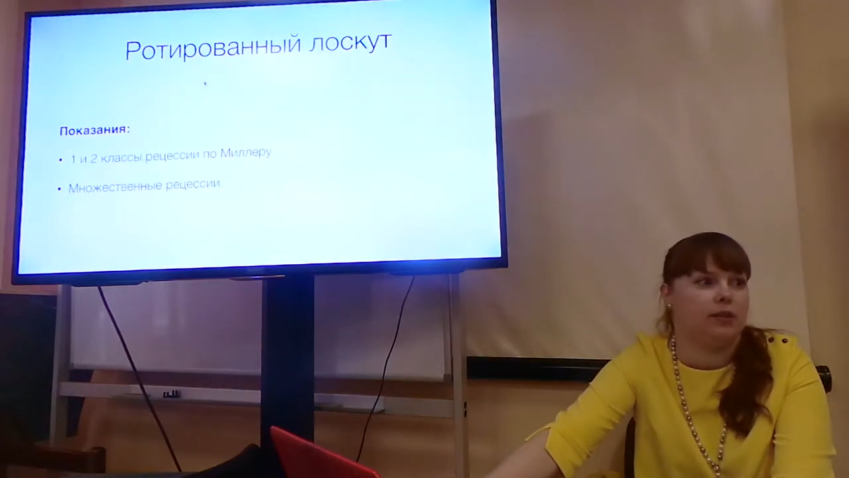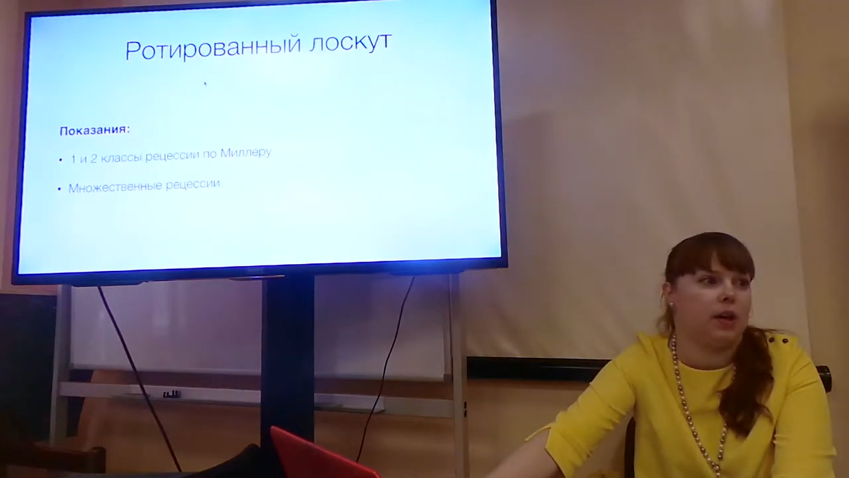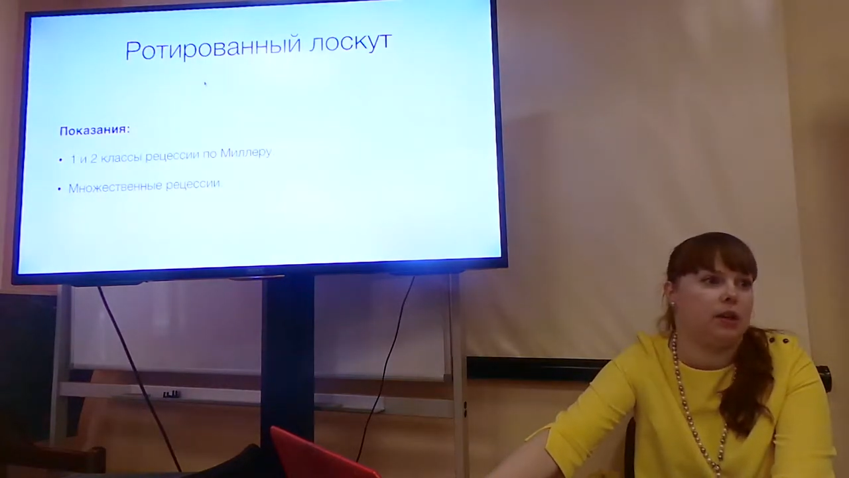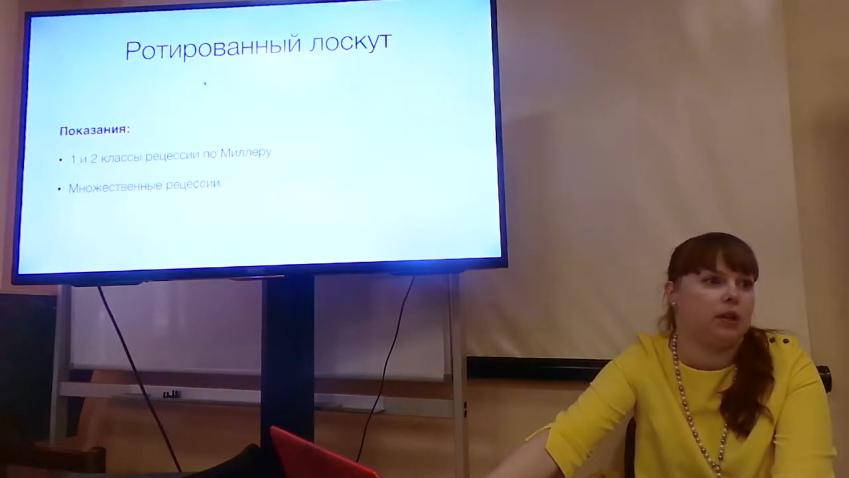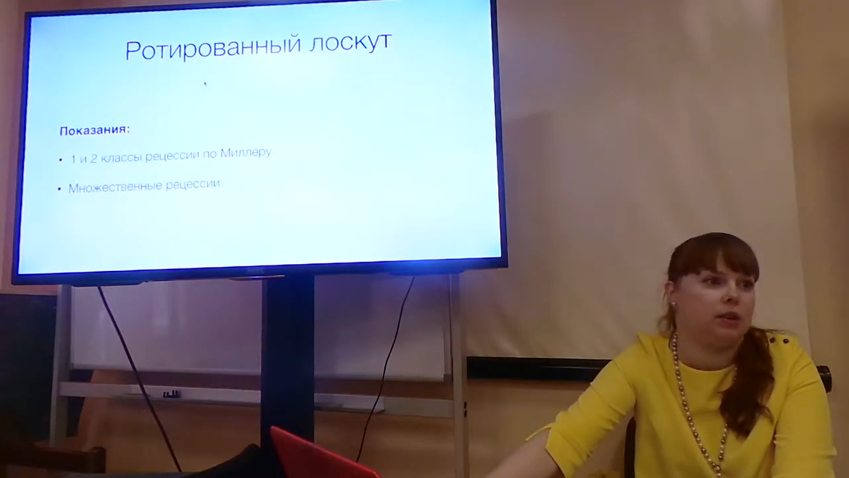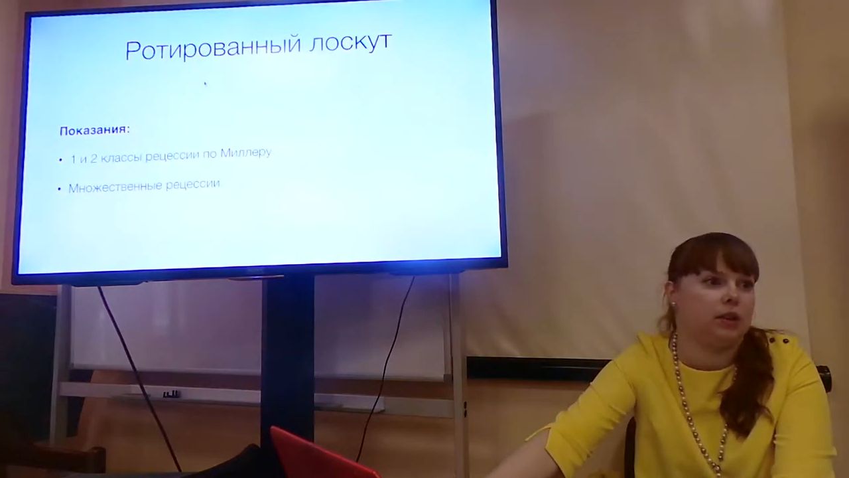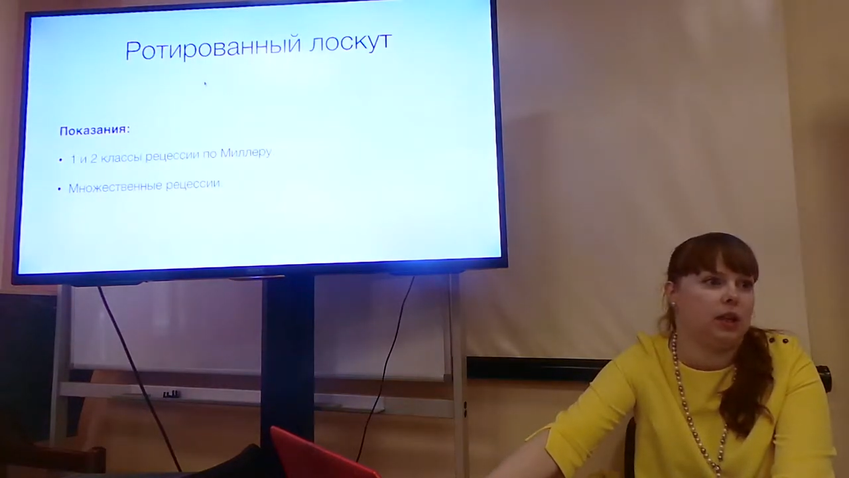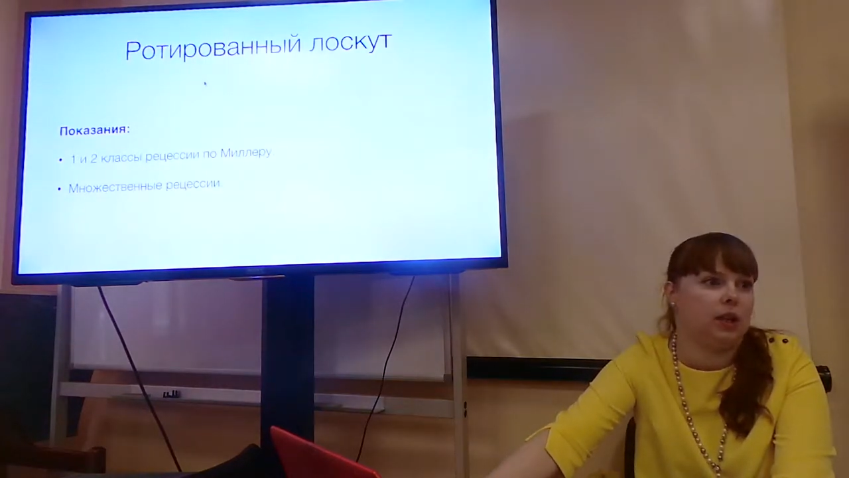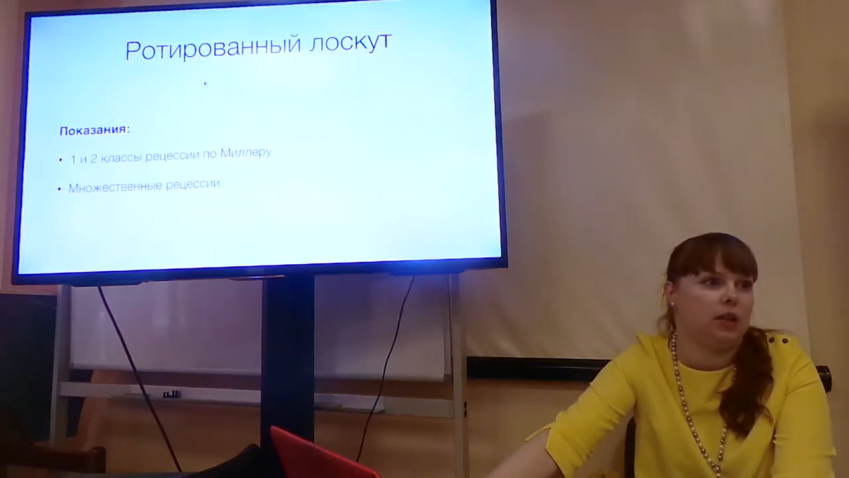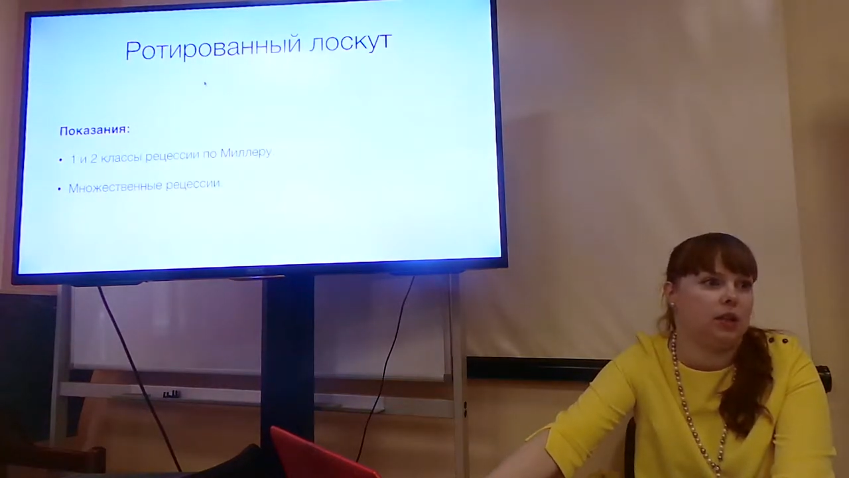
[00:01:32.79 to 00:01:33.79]
в каких-то
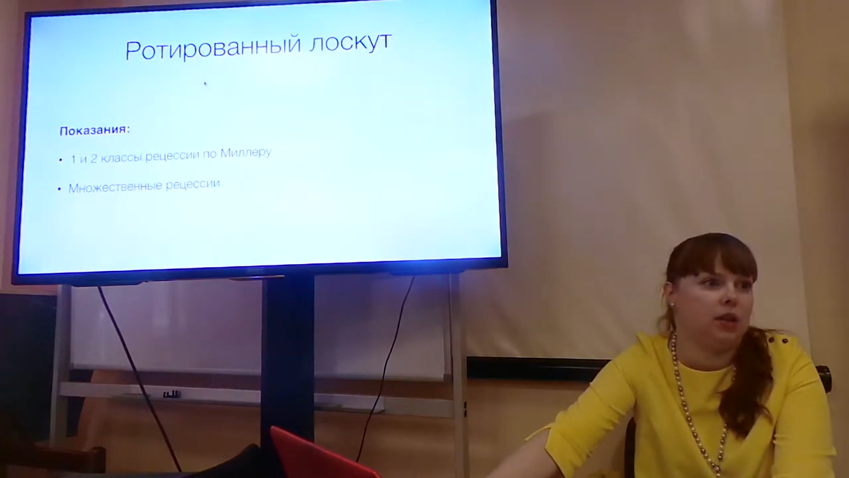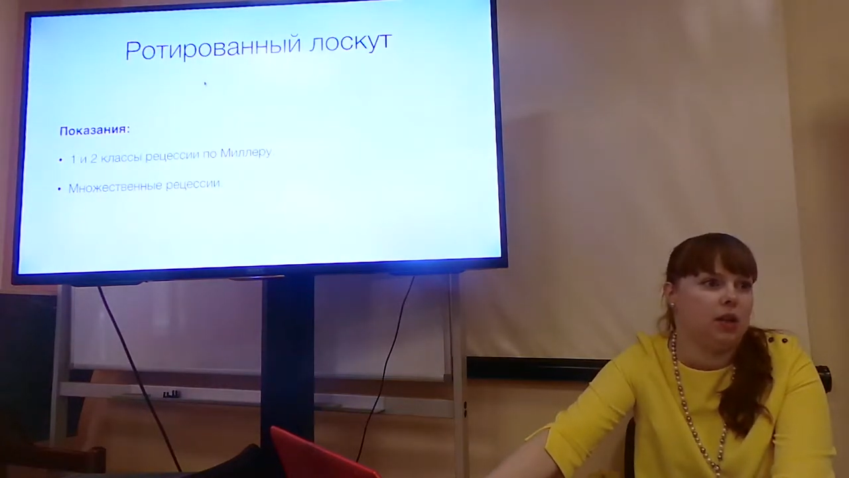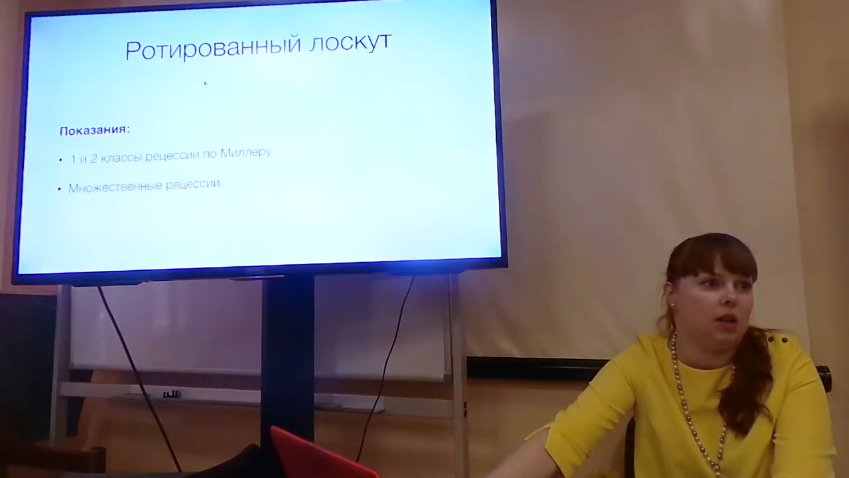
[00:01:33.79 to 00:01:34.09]
таких